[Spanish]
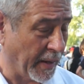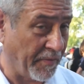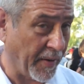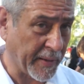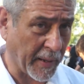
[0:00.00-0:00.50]

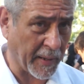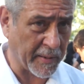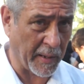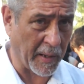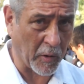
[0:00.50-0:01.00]
nefasta
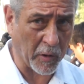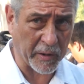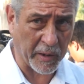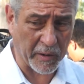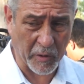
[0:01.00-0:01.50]
que hace la
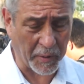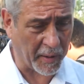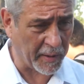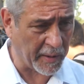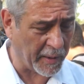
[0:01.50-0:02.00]
Corte
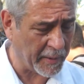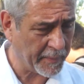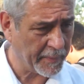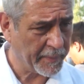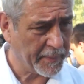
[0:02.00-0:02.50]
sobre Cristina.
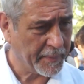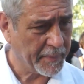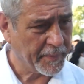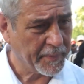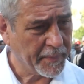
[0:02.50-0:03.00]
Como